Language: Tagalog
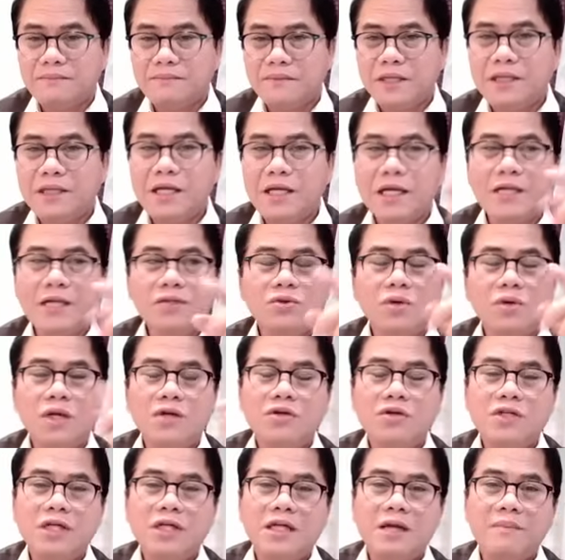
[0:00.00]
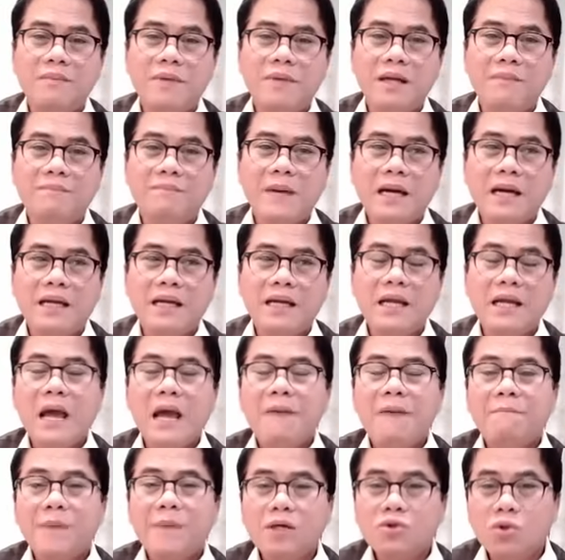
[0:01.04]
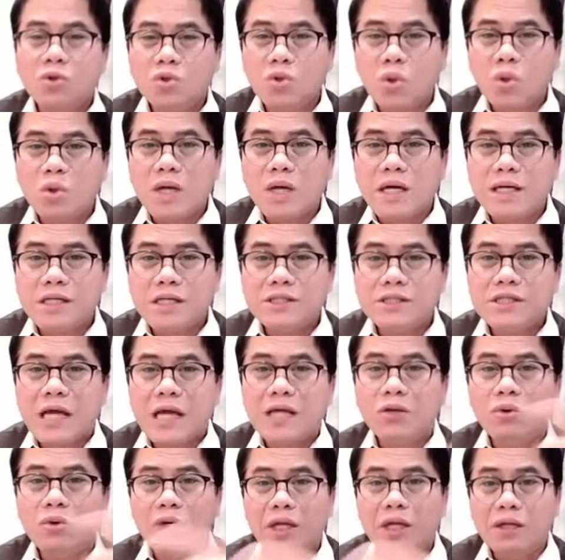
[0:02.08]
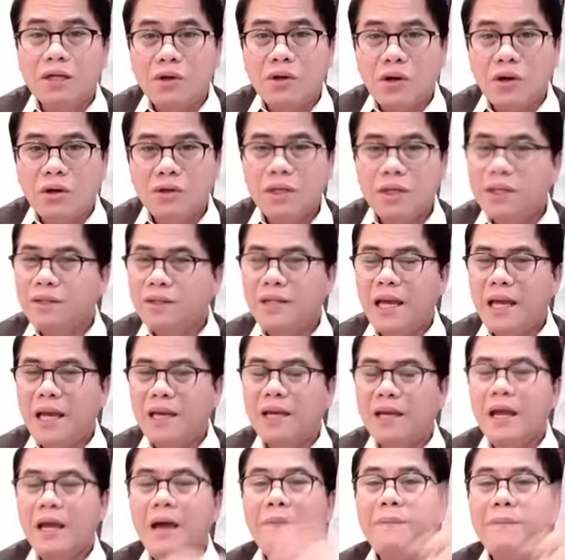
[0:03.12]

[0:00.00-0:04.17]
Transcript: Hindi katulad ng sinabi ng pare, pagtutok ang Kristiyano linggo. Hindi.